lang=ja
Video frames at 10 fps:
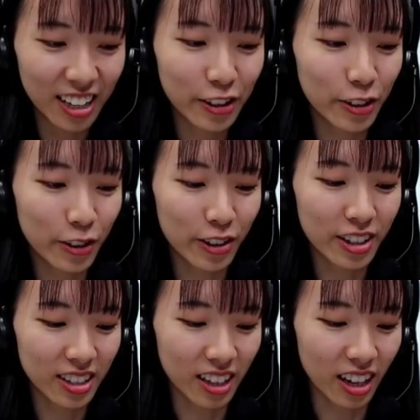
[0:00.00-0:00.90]
というところで
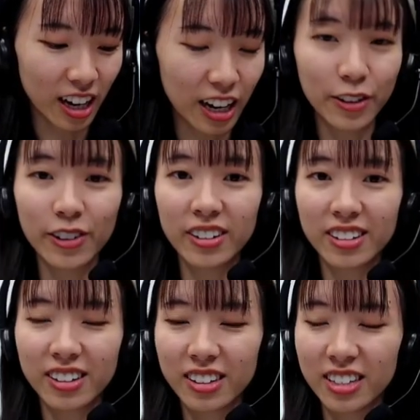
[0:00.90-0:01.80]
すね。あの、
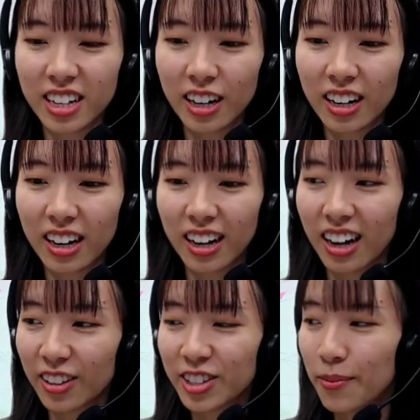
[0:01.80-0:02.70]
時間が
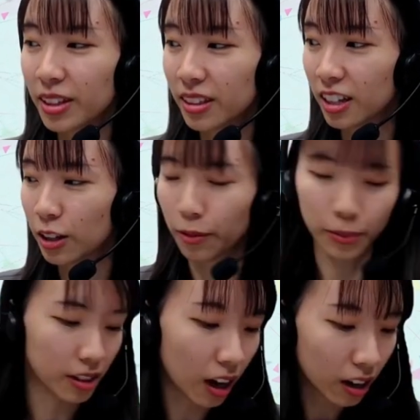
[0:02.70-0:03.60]
あの迫ってきてました。